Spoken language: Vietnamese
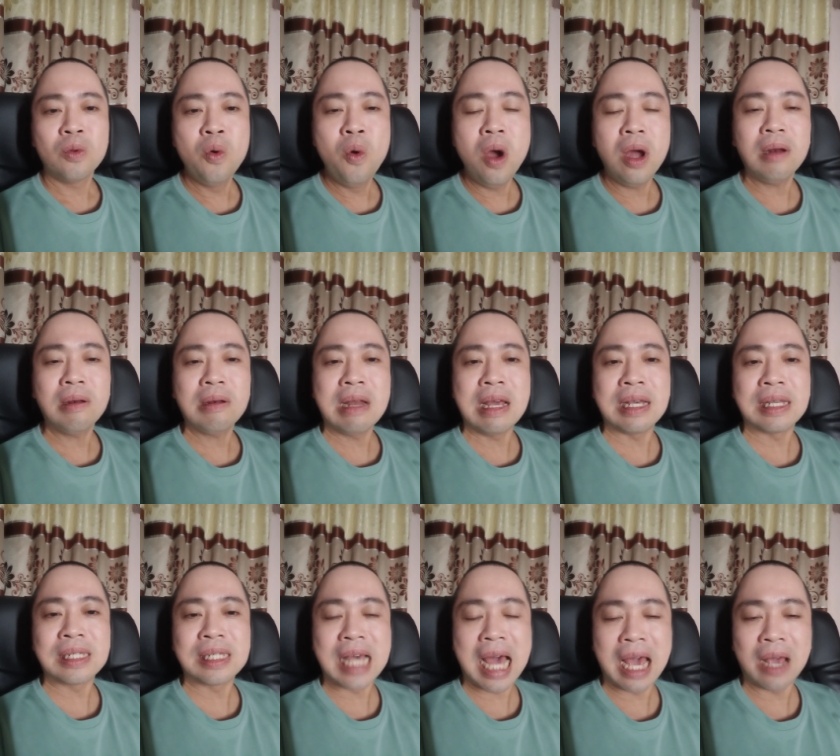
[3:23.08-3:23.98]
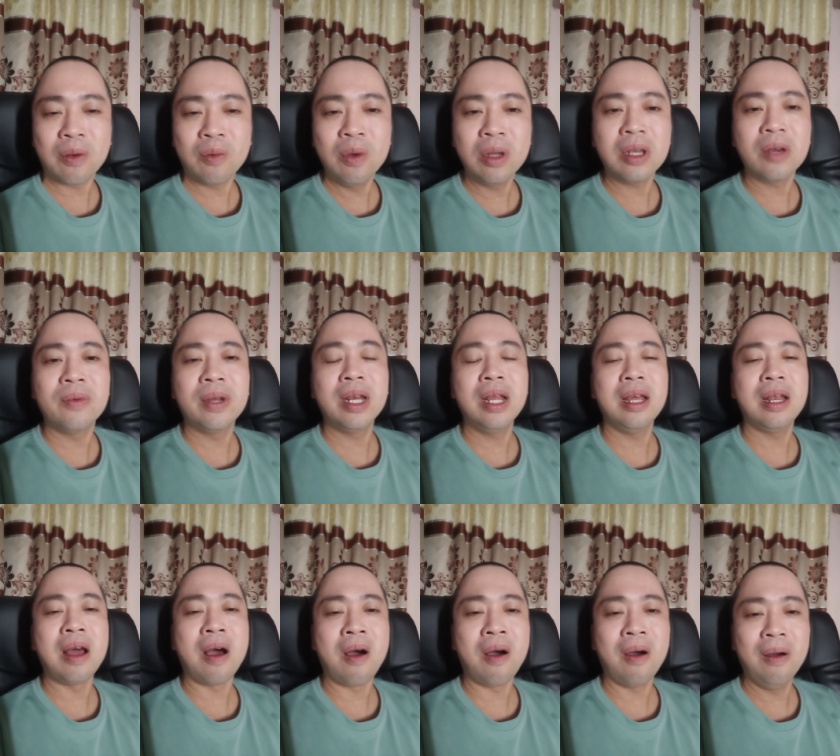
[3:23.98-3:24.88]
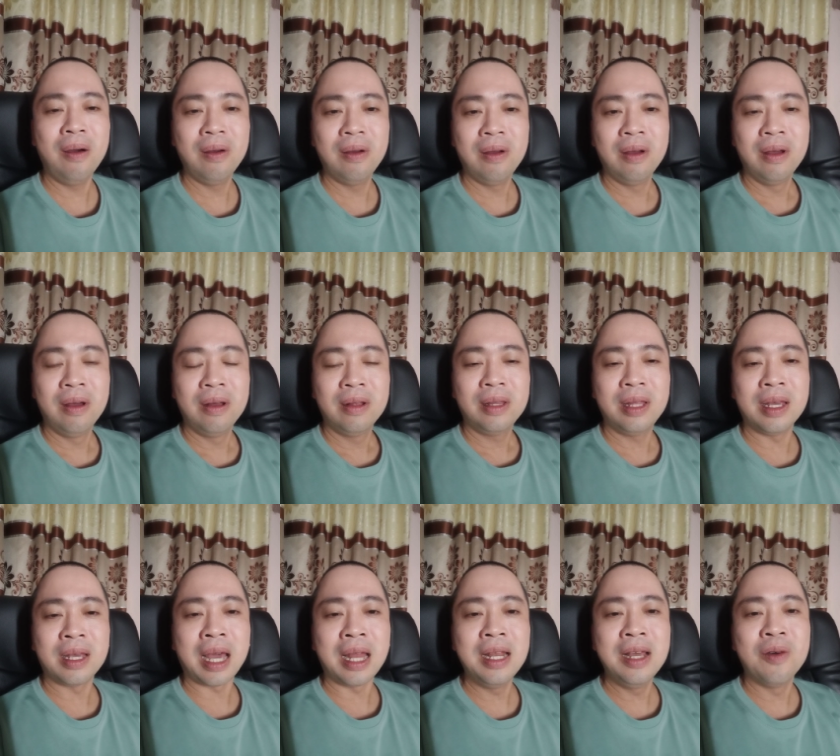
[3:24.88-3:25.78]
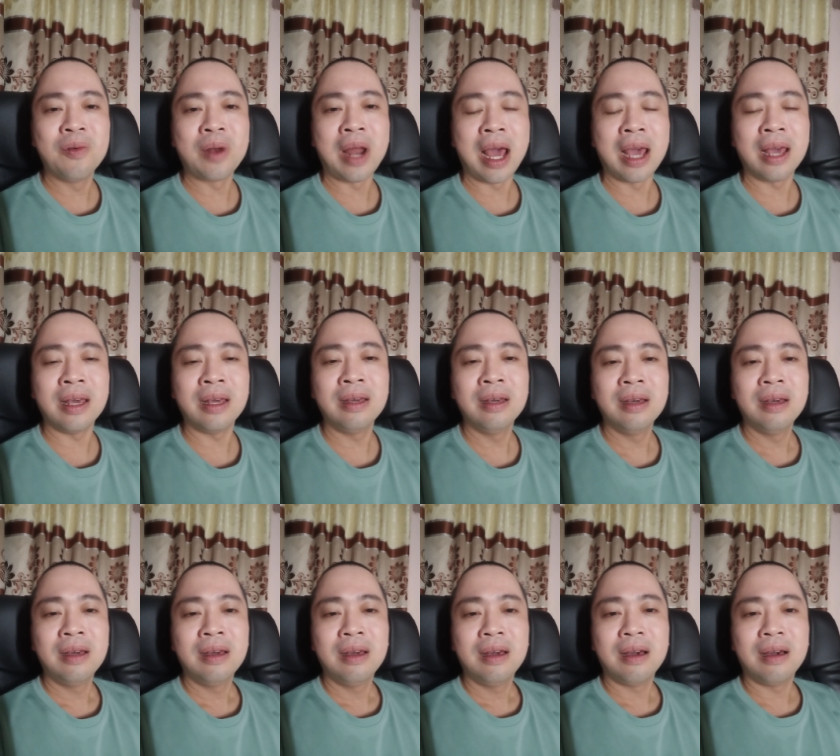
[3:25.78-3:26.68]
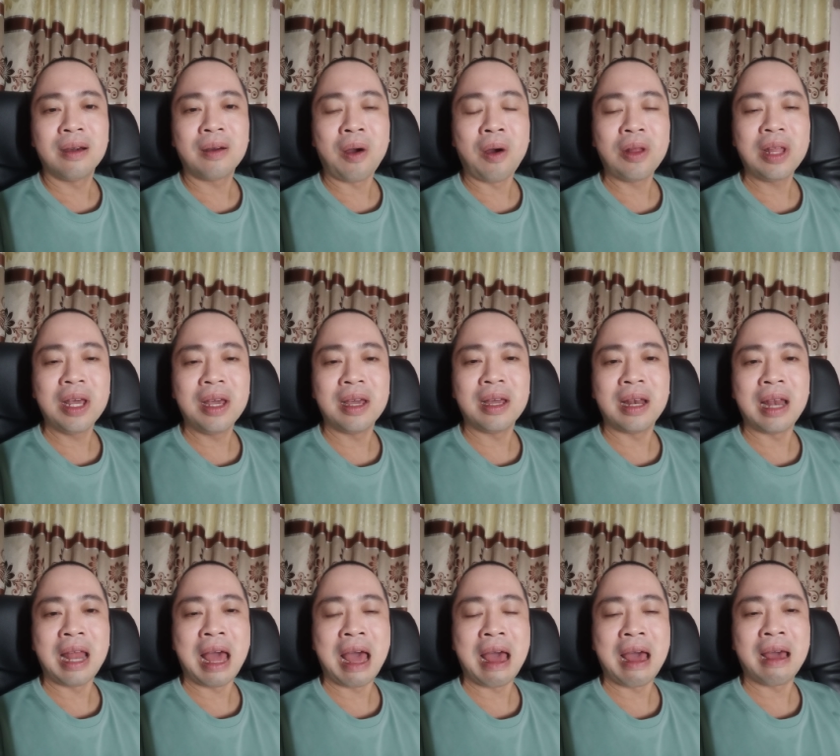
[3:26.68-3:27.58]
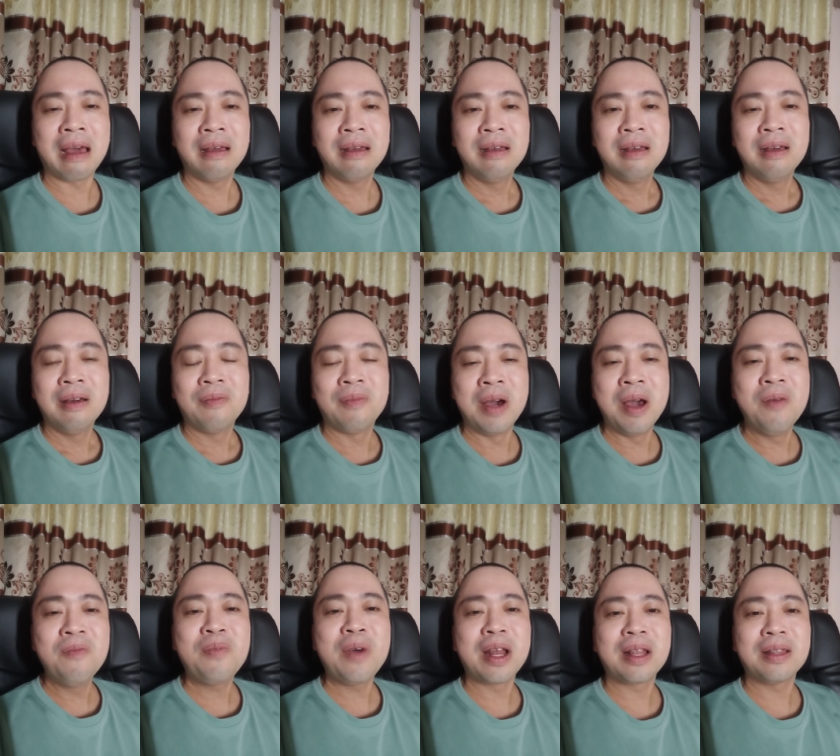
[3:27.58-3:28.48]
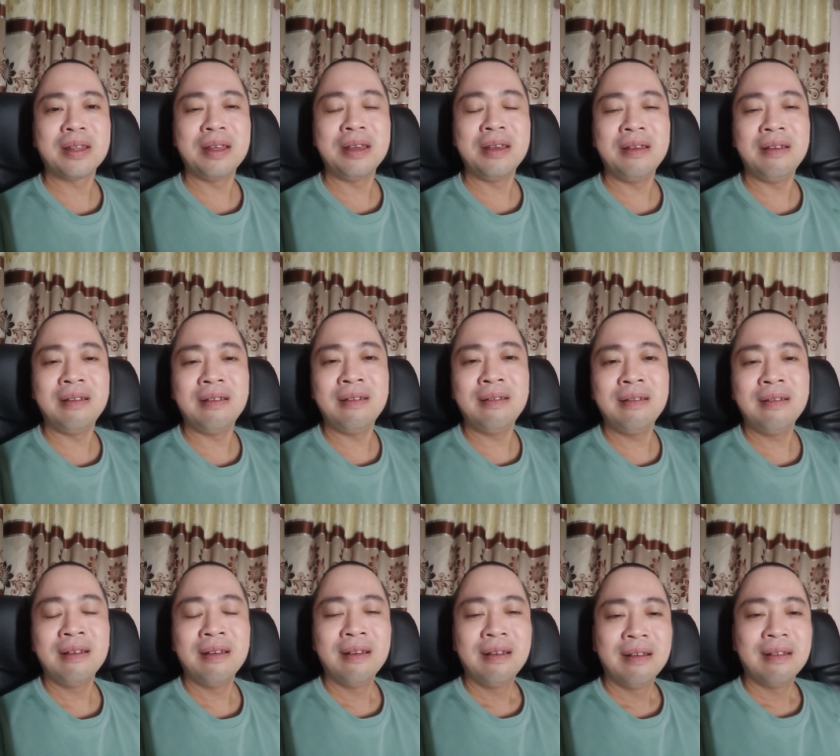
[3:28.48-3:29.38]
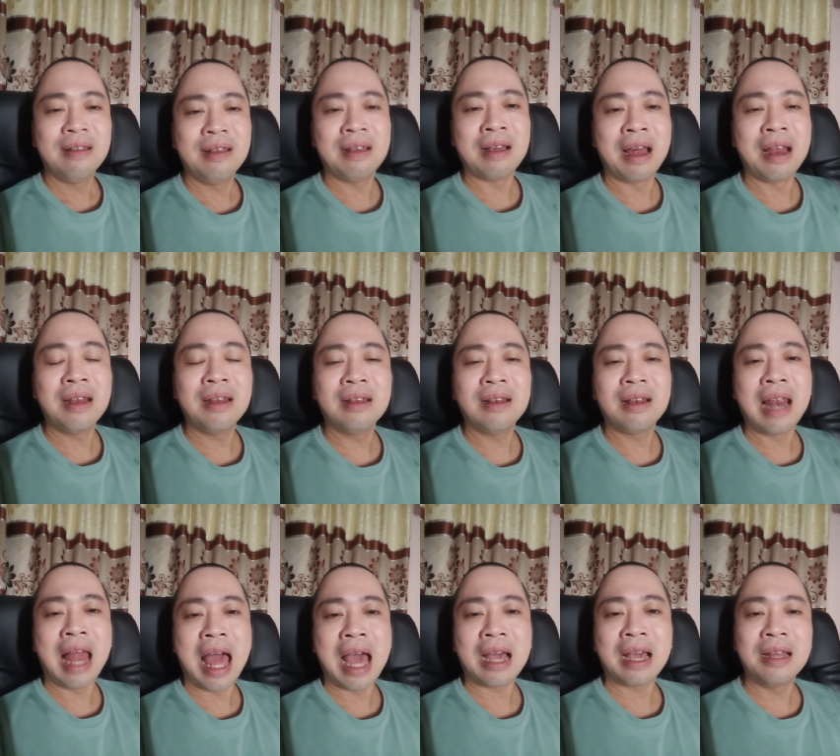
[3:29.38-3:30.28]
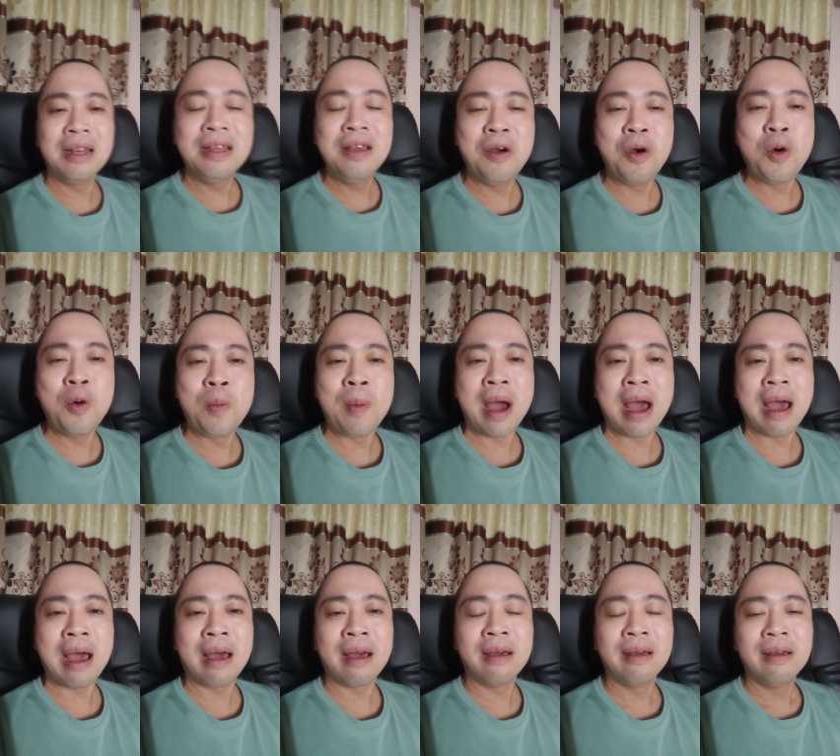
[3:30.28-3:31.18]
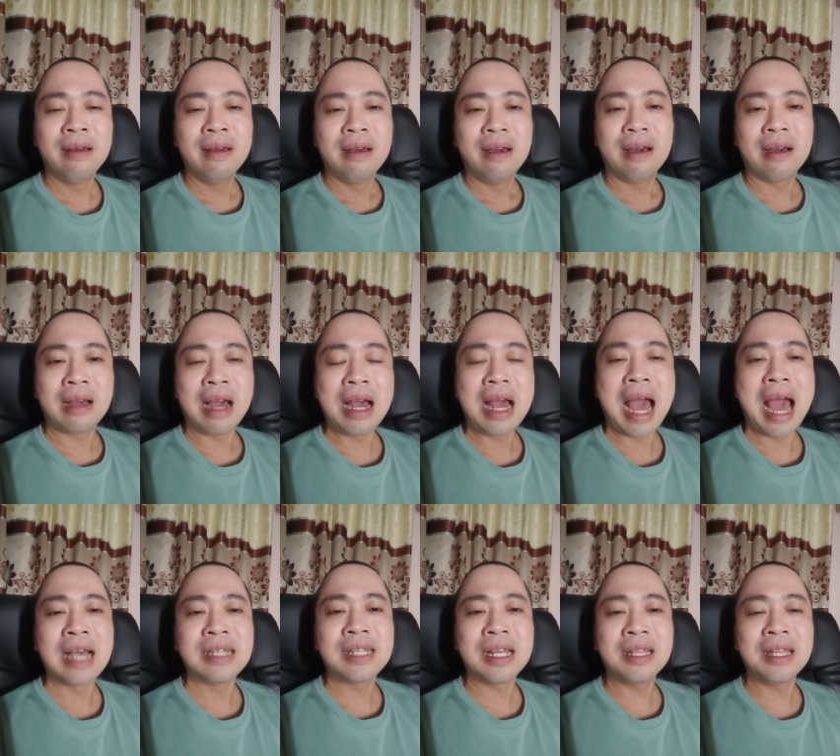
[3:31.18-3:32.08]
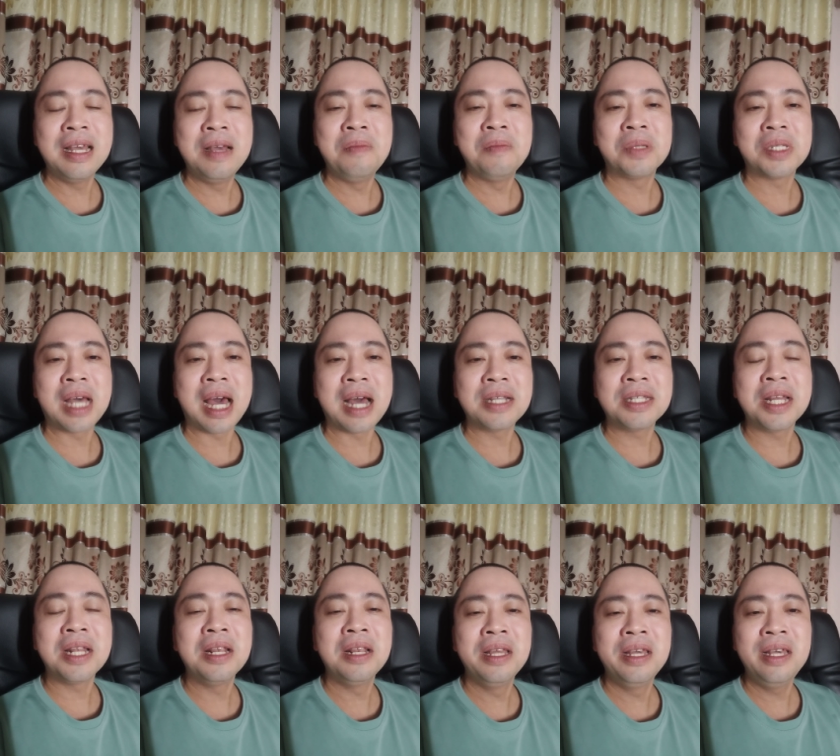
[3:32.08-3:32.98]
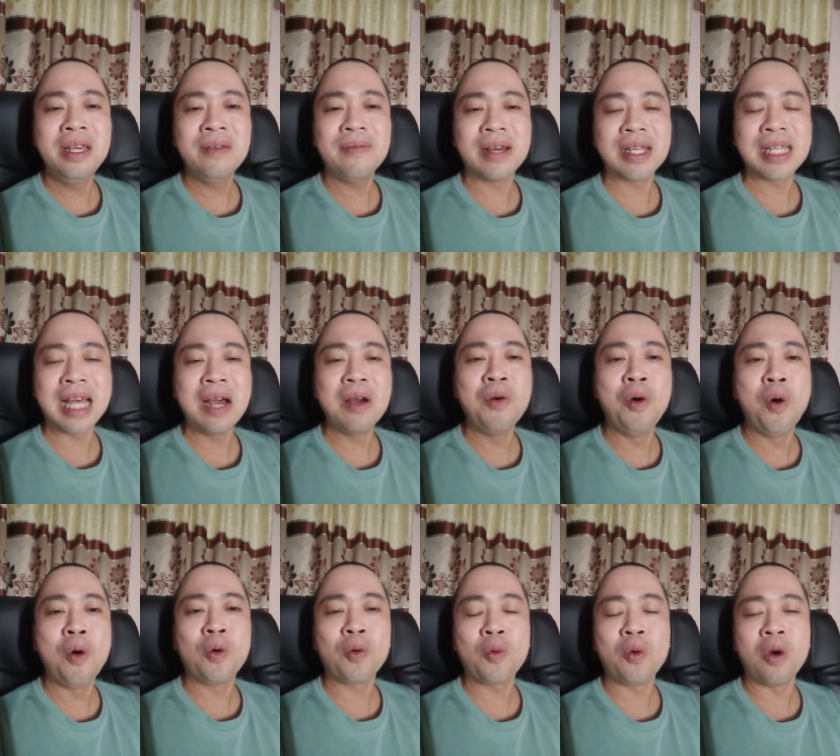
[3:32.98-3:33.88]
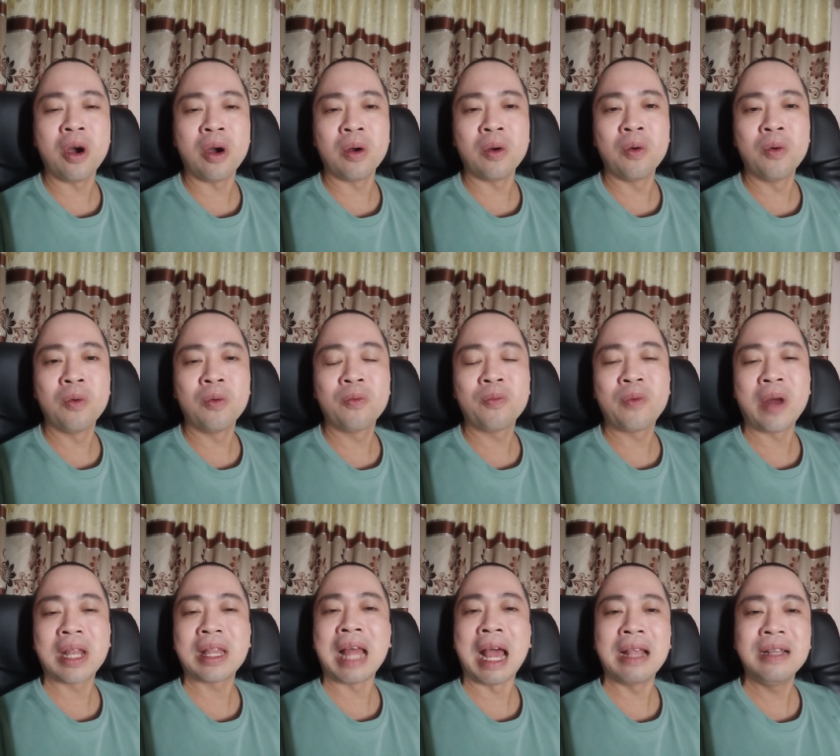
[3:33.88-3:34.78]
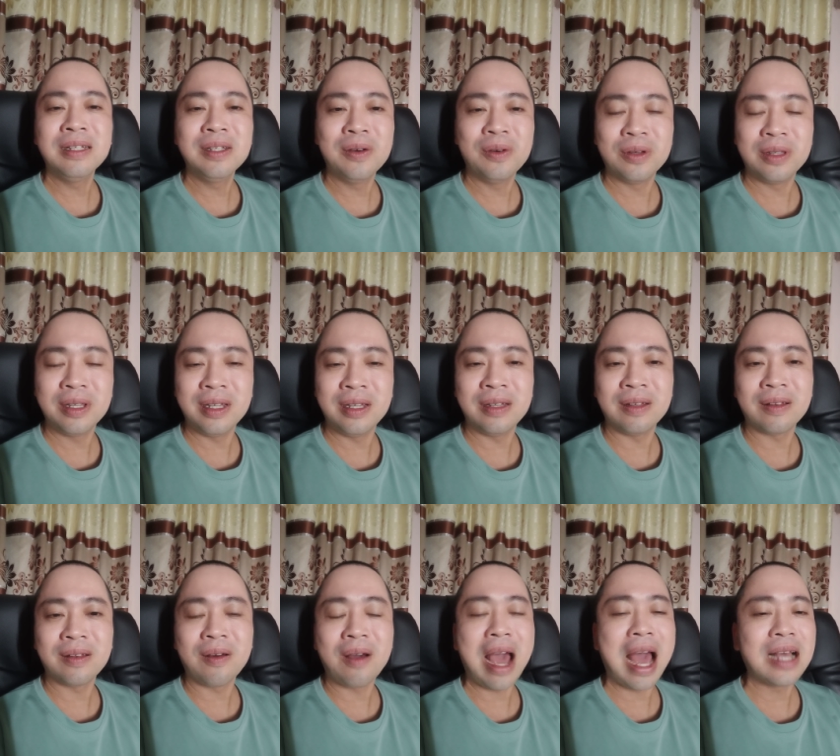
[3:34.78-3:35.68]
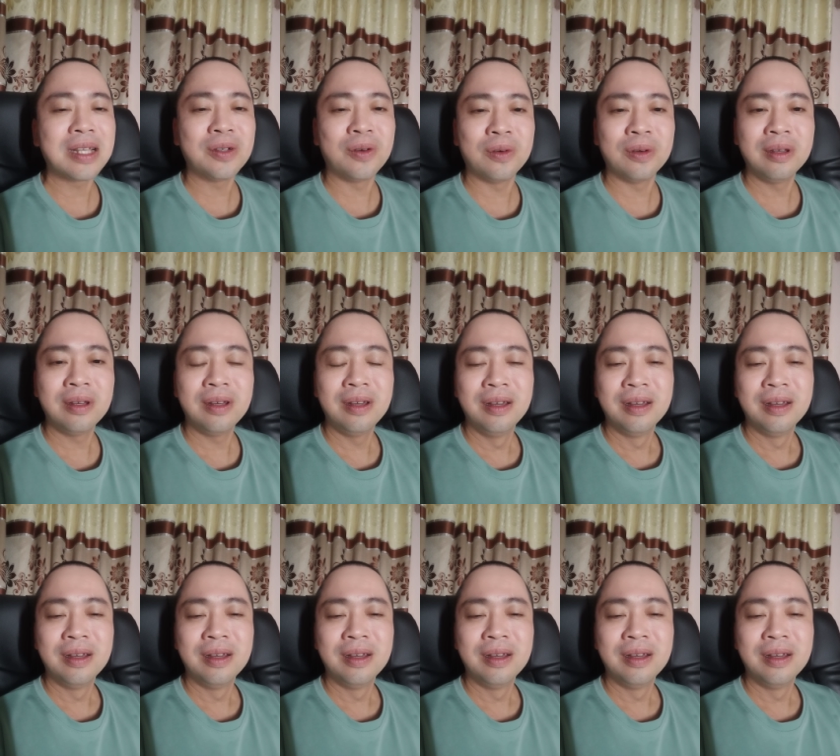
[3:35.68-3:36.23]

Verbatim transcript: thuốc để giải quyết cái vấn đề đó thì cái điều này uh, có thể là với ông Phật thì thì là cái điều mà ờ, các ngài sẽ tìm ra chân lý và giác ngộ của Phật tánh rồi thì nó khác rồi.